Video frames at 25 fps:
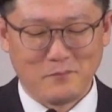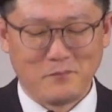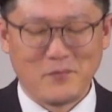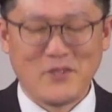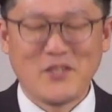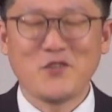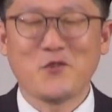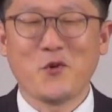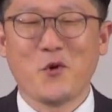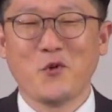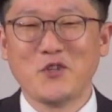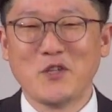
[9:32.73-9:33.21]

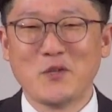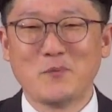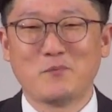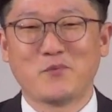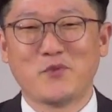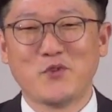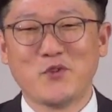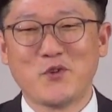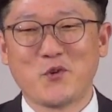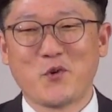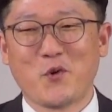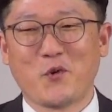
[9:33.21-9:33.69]
피곤을
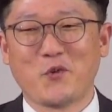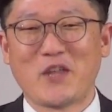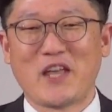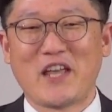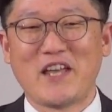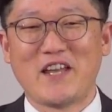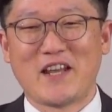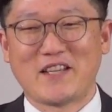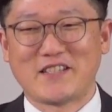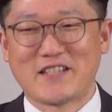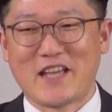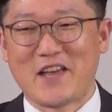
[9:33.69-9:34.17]
풀고
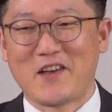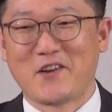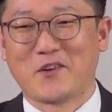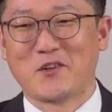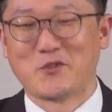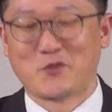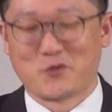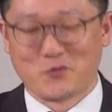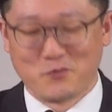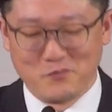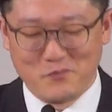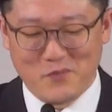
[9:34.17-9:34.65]
내일의
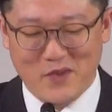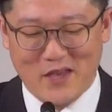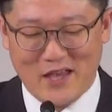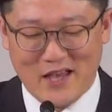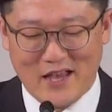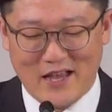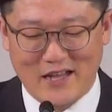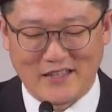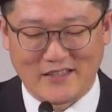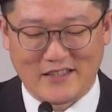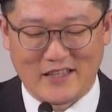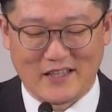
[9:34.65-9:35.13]
사역을
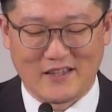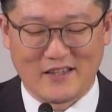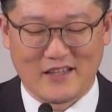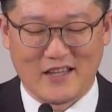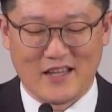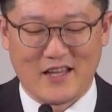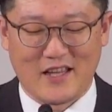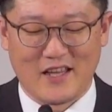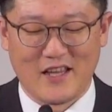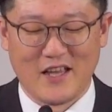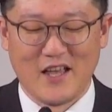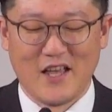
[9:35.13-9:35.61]
준비해야 할
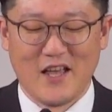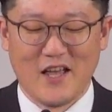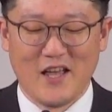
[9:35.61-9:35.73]
텐데